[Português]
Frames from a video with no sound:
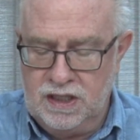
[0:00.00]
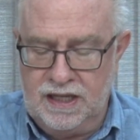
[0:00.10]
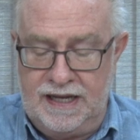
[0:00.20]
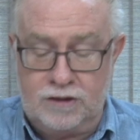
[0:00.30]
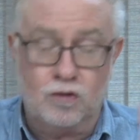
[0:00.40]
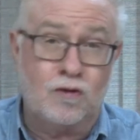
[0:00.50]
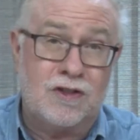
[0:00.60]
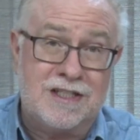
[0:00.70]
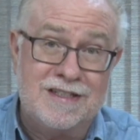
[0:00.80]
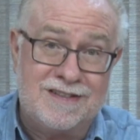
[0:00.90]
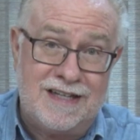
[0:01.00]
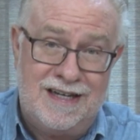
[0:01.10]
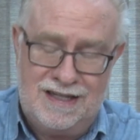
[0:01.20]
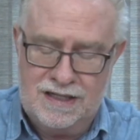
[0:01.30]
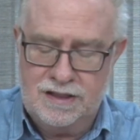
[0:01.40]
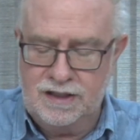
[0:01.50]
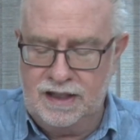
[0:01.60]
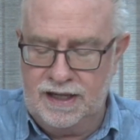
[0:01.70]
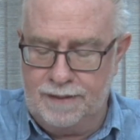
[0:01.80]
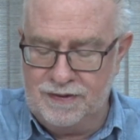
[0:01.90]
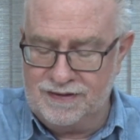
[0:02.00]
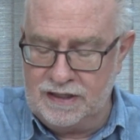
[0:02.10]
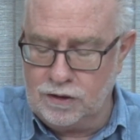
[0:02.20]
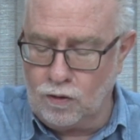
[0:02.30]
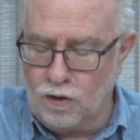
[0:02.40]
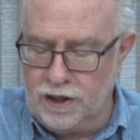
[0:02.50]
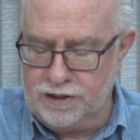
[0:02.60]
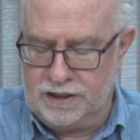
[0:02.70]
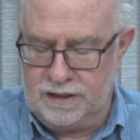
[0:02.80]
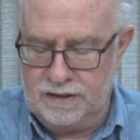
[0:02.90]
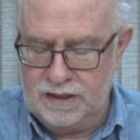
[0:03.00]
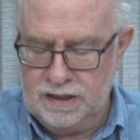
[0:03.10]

Ele é a justiça e ele é a misericórdia.